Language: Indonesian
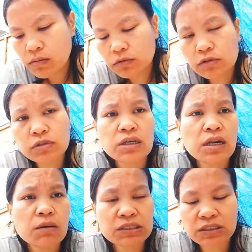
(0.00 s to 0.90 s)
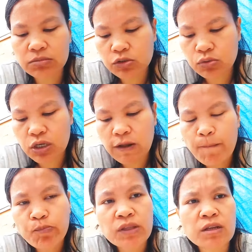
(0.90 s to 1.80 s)
ngurus segala macamnya itu kan
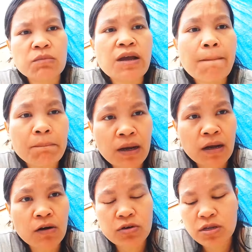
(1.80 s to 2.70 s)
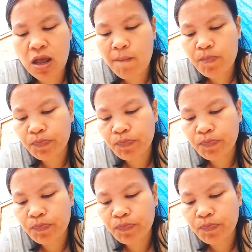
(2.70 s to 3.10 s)
lebih gampang kalau dia